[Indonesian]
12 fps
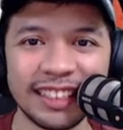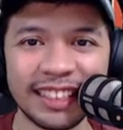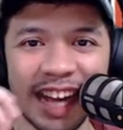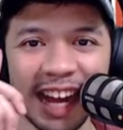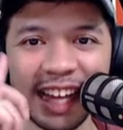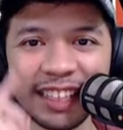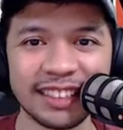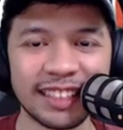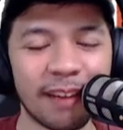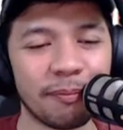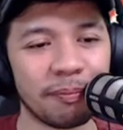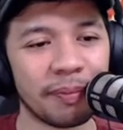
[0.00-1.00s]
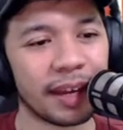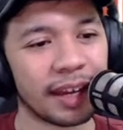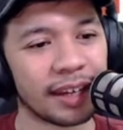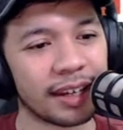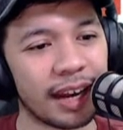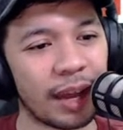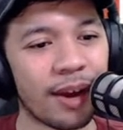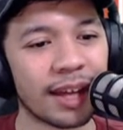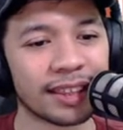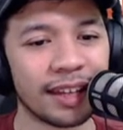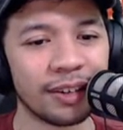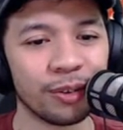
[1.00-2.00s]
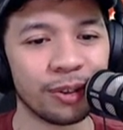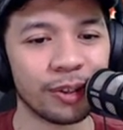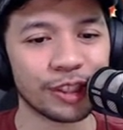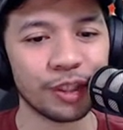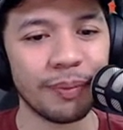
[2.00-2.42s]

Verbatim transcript: Jangan sampai kelewatan untuk